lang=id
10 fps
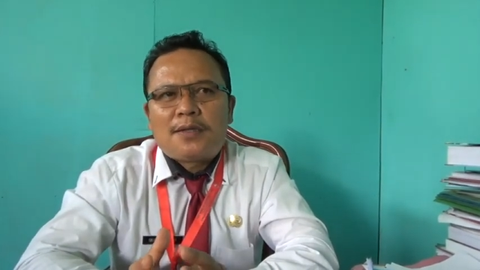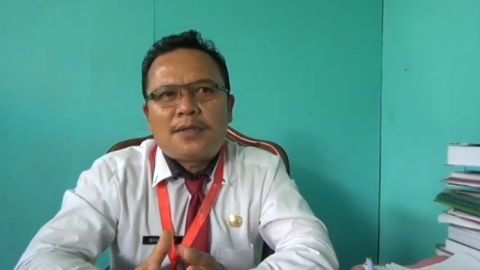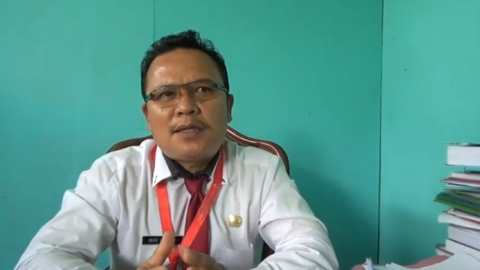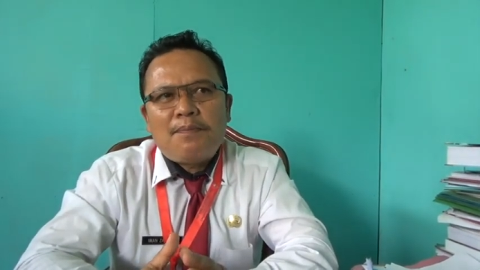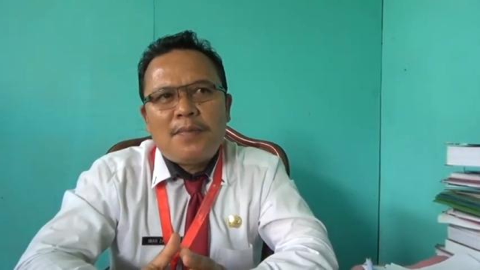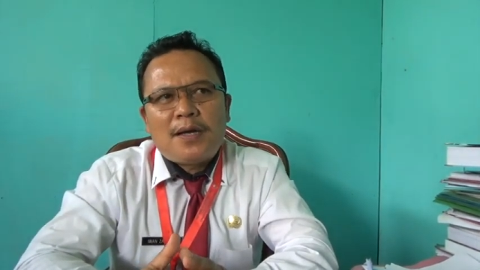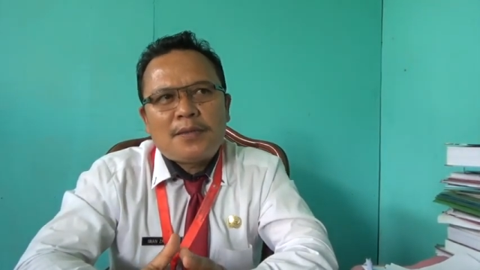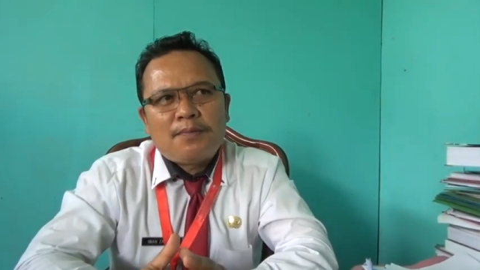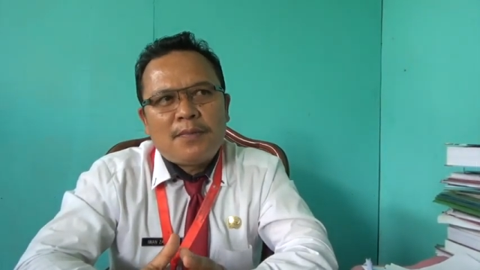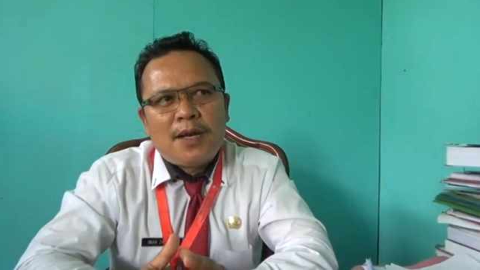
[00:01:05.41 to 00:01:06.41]
tetap
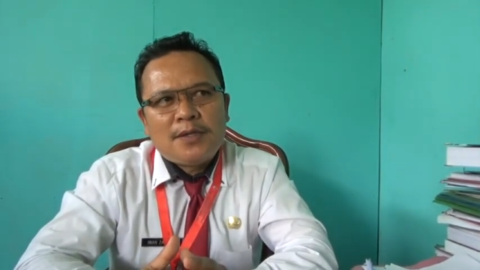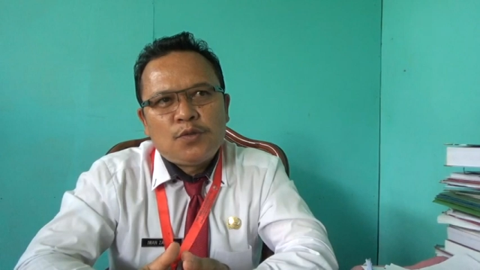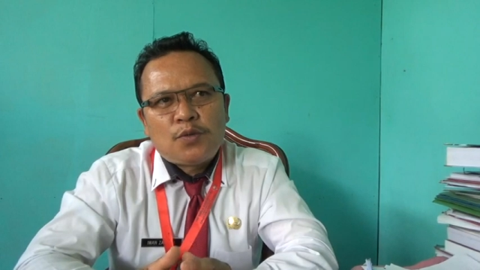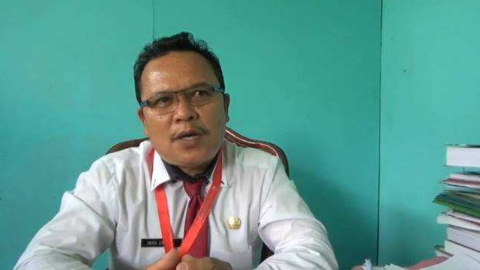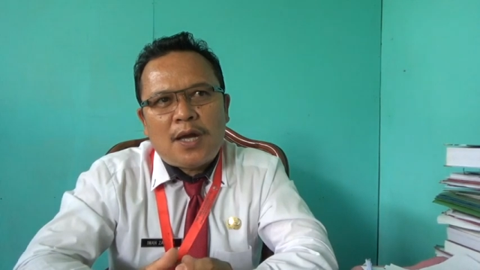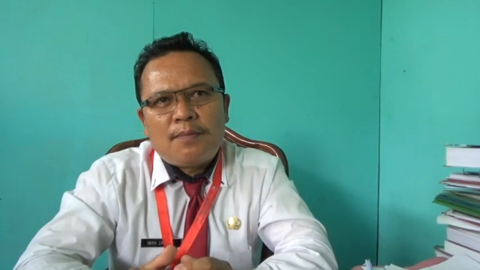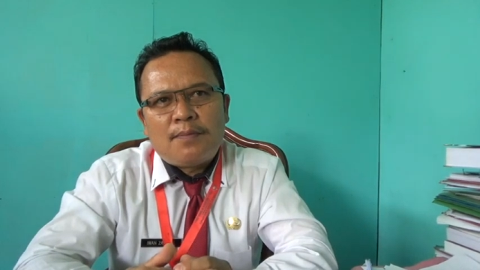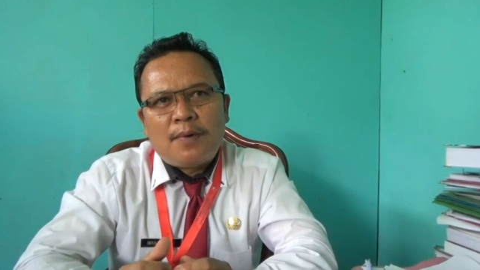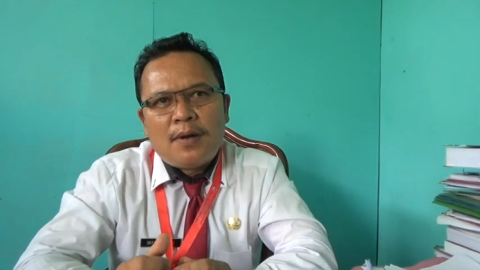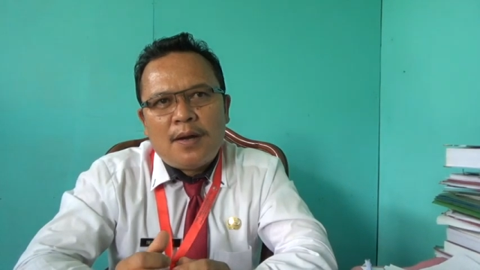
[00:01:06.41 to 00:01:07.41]

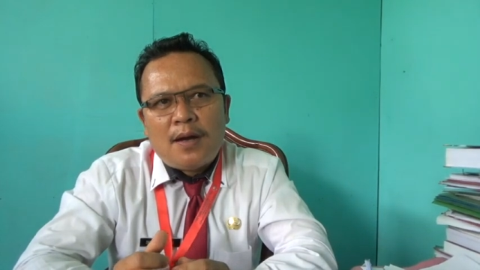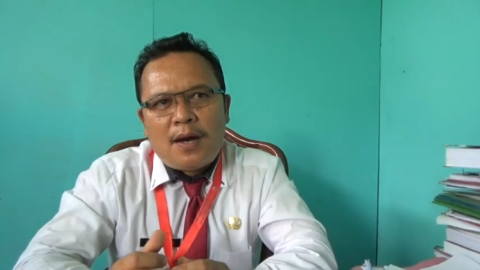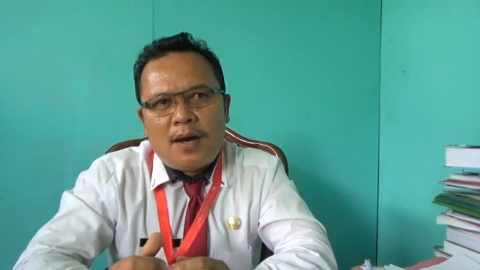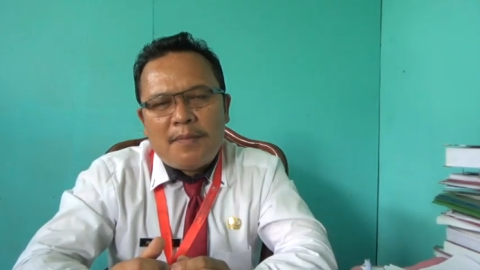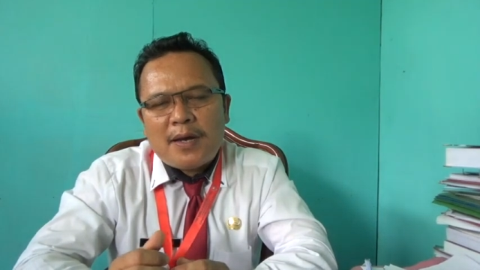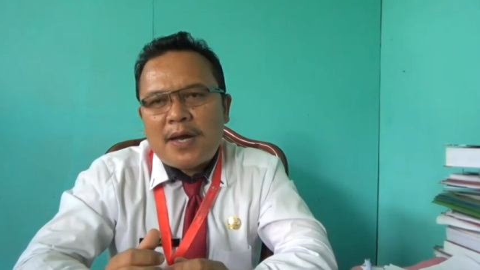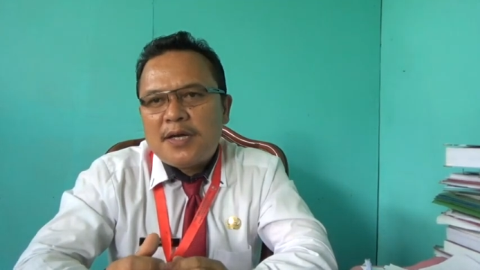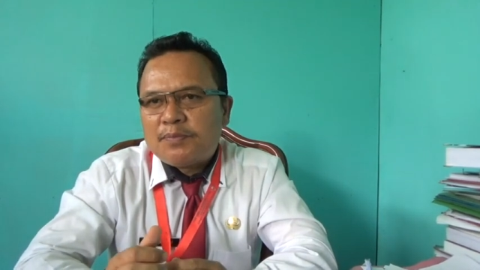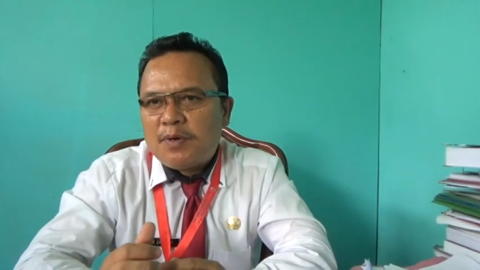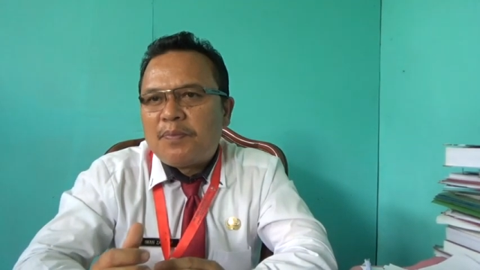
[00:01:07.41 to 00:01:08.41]
melanjutkan uh,
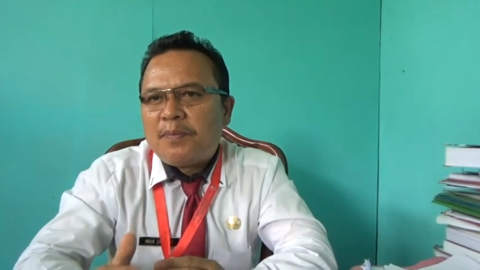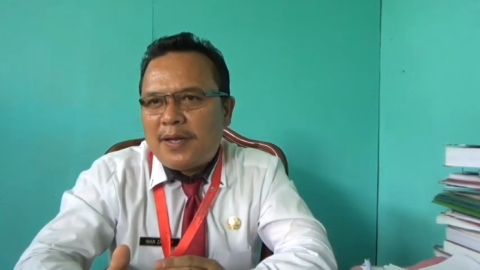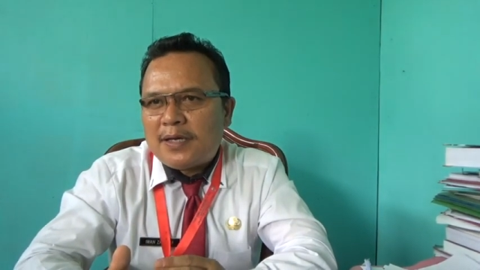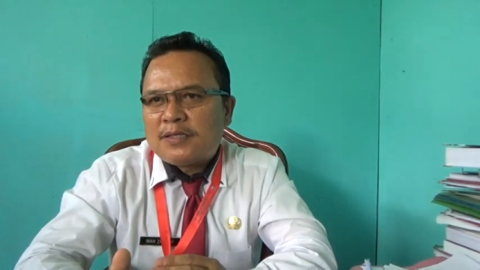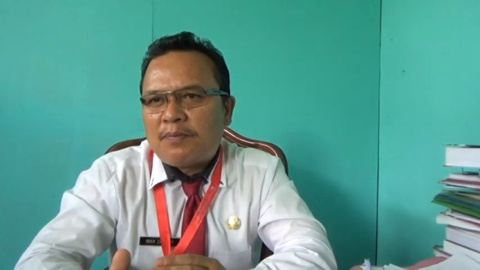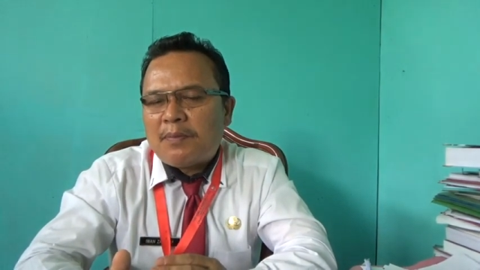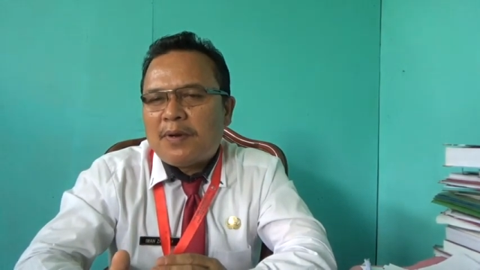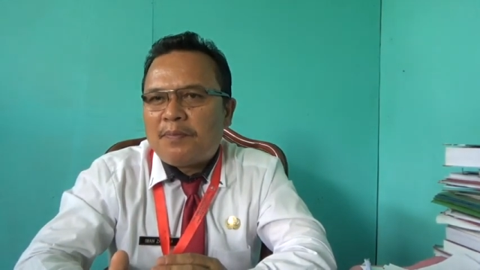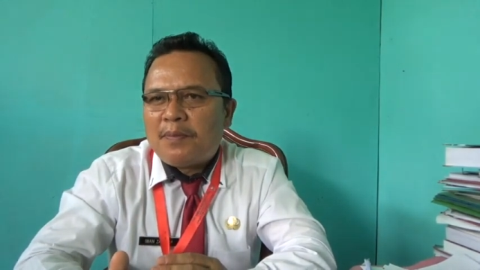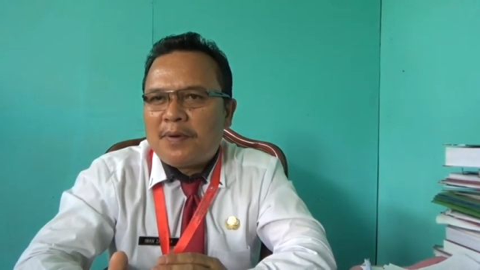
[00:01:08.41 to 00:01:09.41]
mekanisme pemilihan sampai
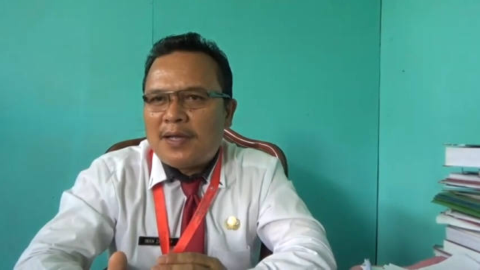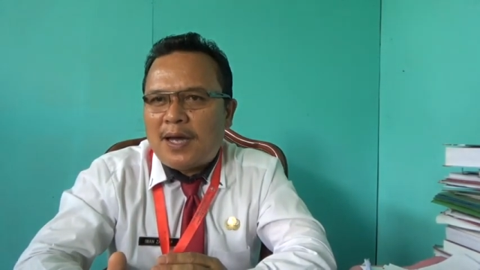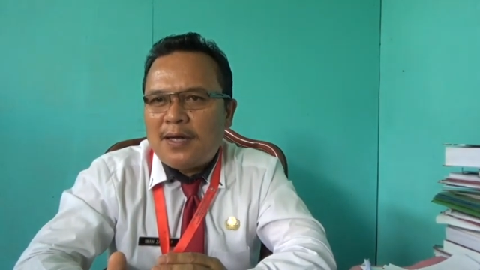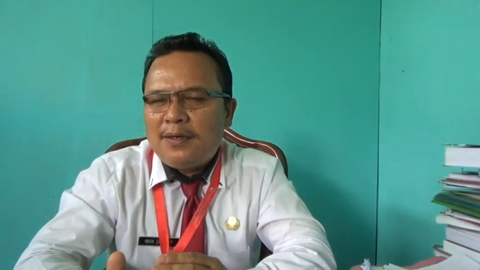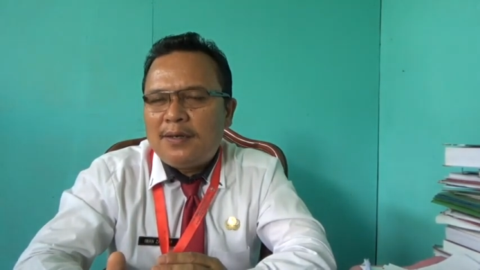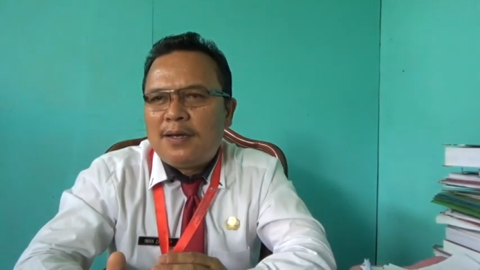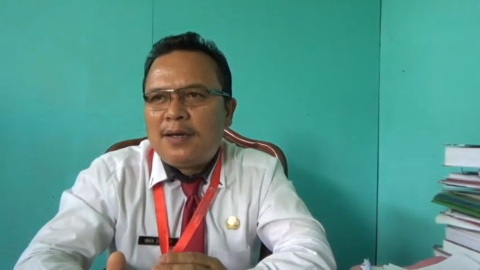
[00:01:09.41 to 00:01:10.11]
pada pemilihan